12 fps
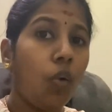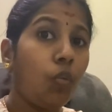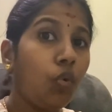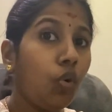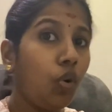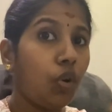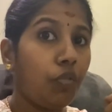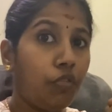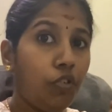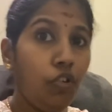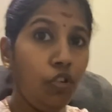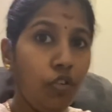உங்களோட
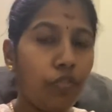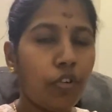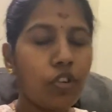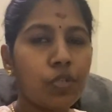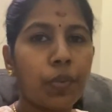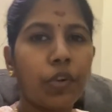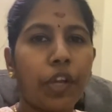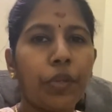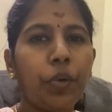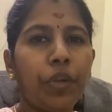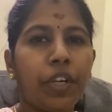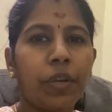ஃபுல் ஃபோர்ஸ் போட்டு
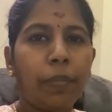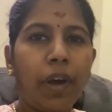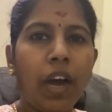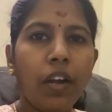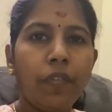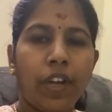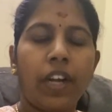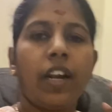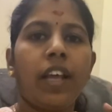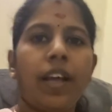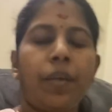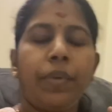ஐயோ எனக்கு பால்
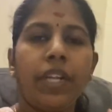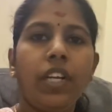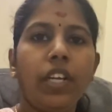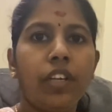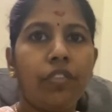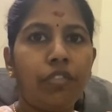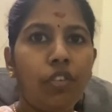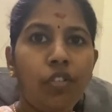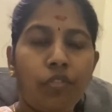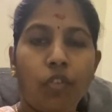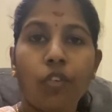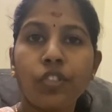வரல அப்படின்னு நீங்கள் ஃபுல்
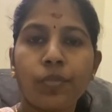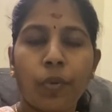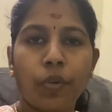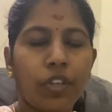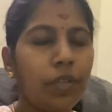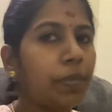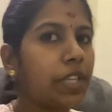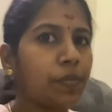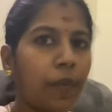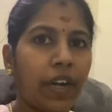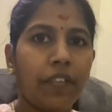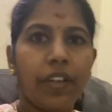ஃபோர்ஸ் போட்டு ப்ரெஸ்
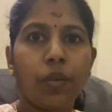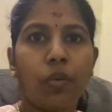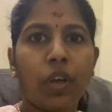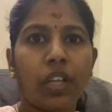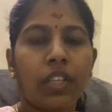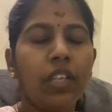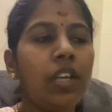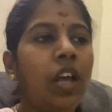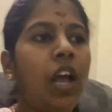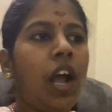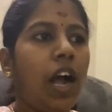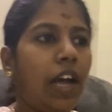பண்ணவே கூடாது
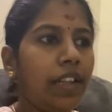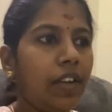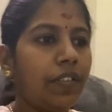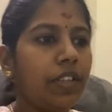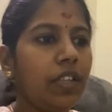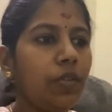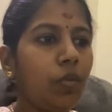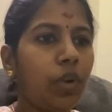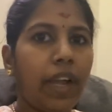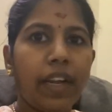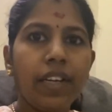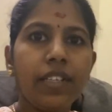அதில் வந்து
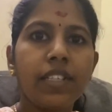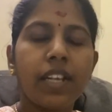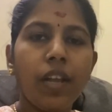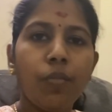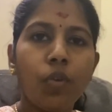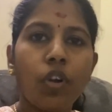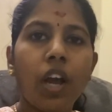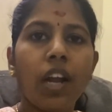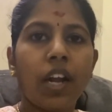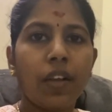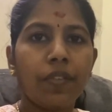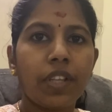உங்கள் எனர்ஜியில்
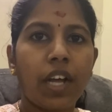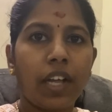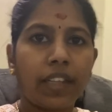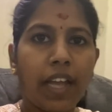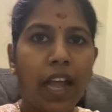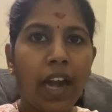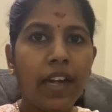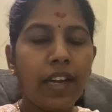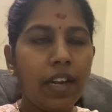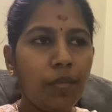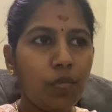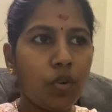முக்கால் அளவு தான் அந்த
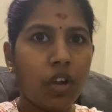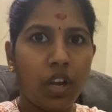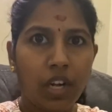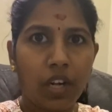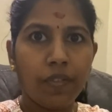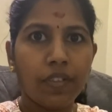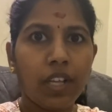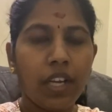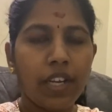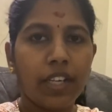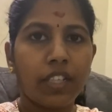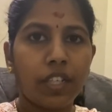ஹேண்டில் முக்கால் அளவு தான்
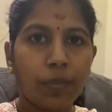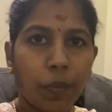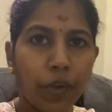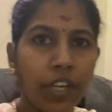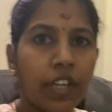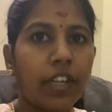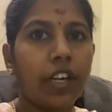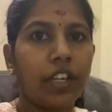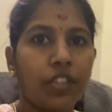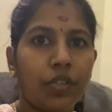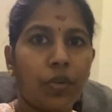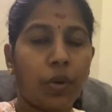தான் எடுத்துகிட்டு போய் ரிட்டர்ன்
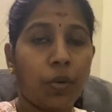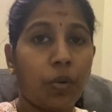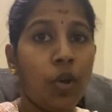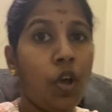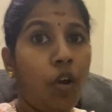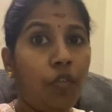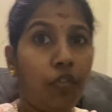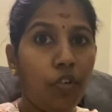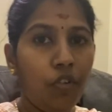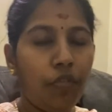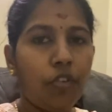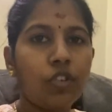எடுத்துகிட்டு வரணும்
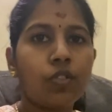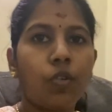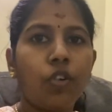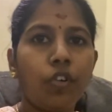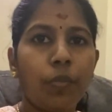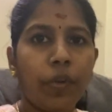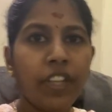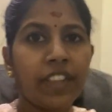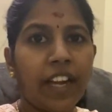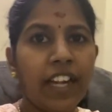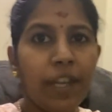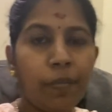ஃபுல் ஃபோர்ஸ் கொண்டு போய்
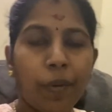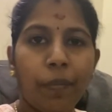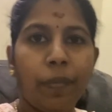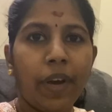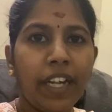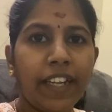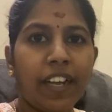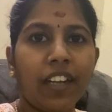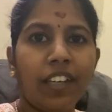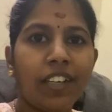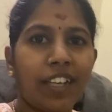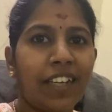தண்ணி பம்ப் மாதிரி
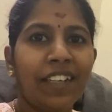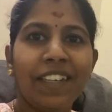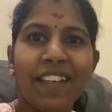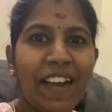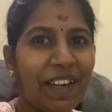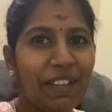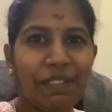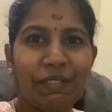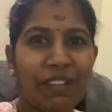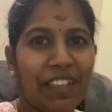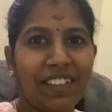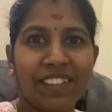டங்கு டங்குட்டு
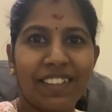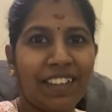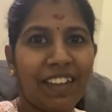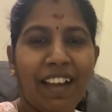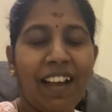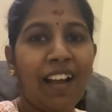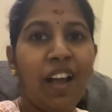அடிக்கக்கூடாது சரியா